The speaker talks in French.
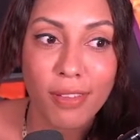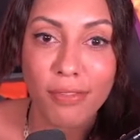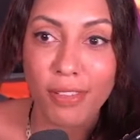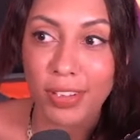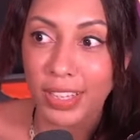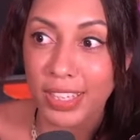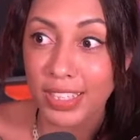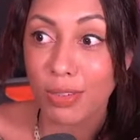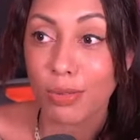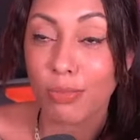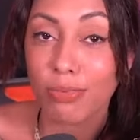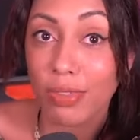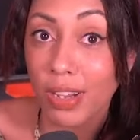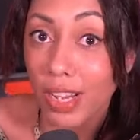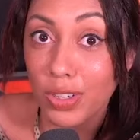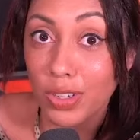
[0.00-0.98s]
qu'est-ce qu'ils vont
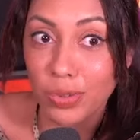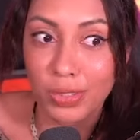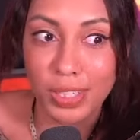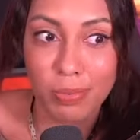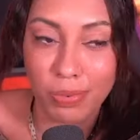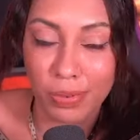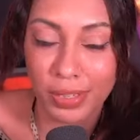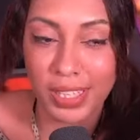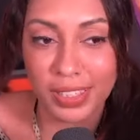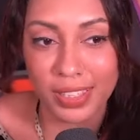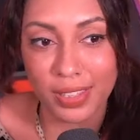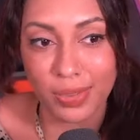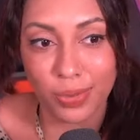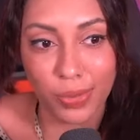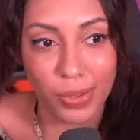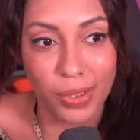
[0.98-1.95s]
pouvoir rajouter pour qu'il y ait une
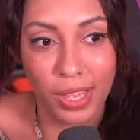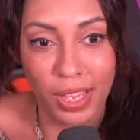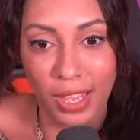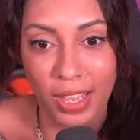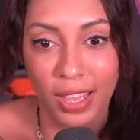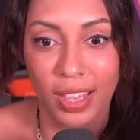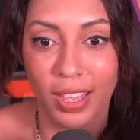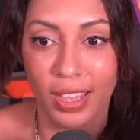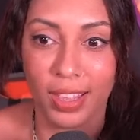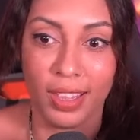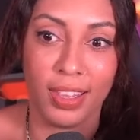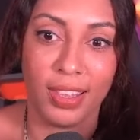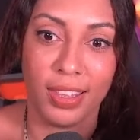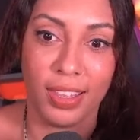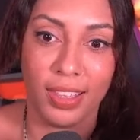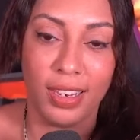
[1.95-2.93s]
saison 2
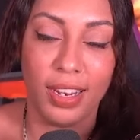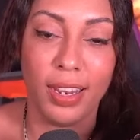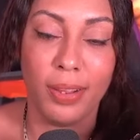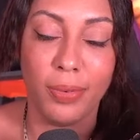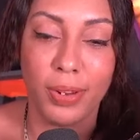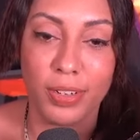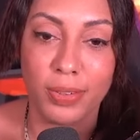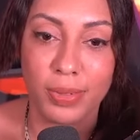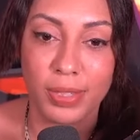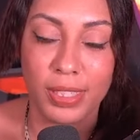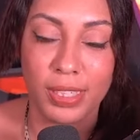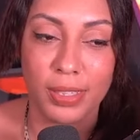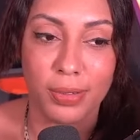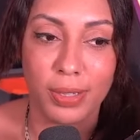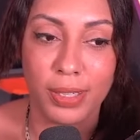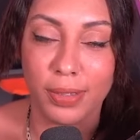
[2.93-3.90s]
Et là ouais, je me dis
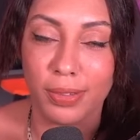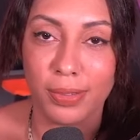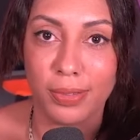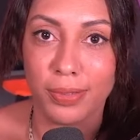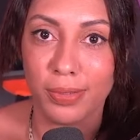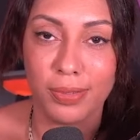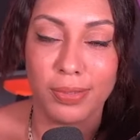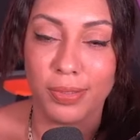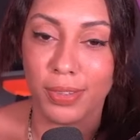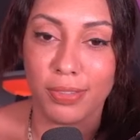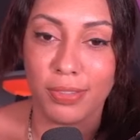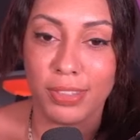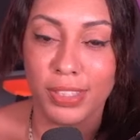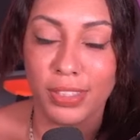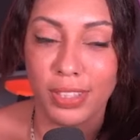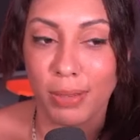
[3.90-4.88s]
ah ouais, non, en
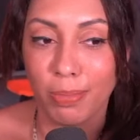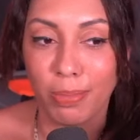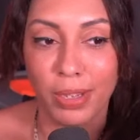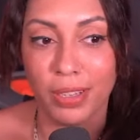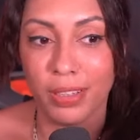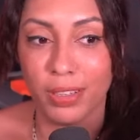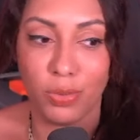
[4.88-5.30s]
fait, il n'y en a pas.